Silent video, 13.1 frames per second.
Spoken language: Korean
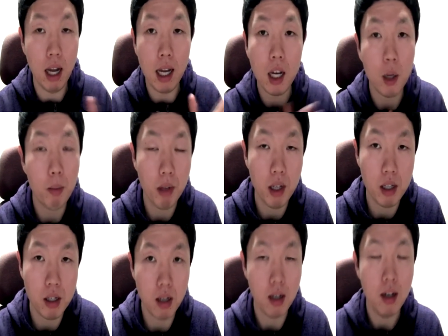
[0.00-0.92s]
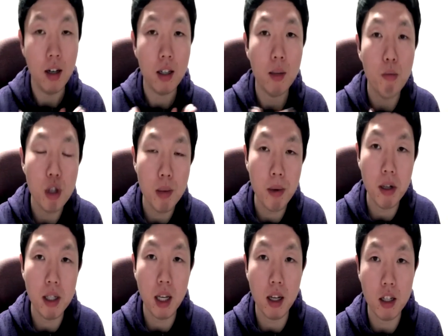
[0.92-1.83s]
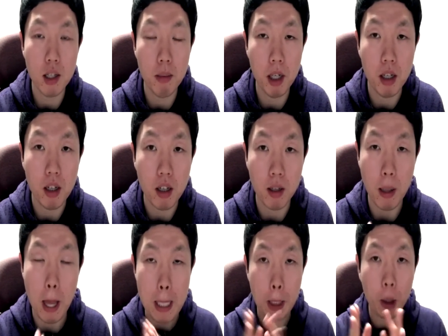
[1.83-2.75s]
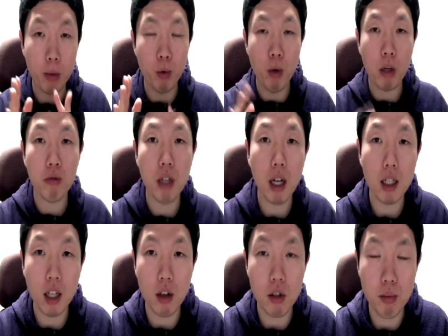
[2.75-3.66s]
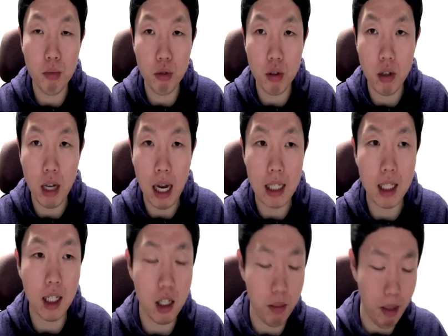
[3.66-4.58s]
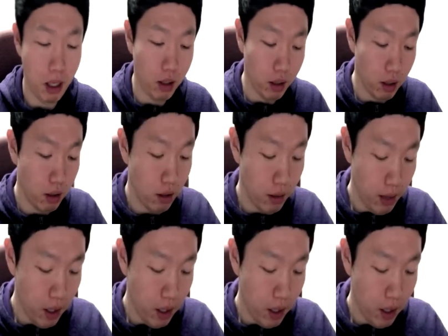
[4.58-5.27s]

I got a blister. 근데 물집이 어디 생겼냐면은 여러분 왜 군대 갔다 오신 분들 아시겠지만은 그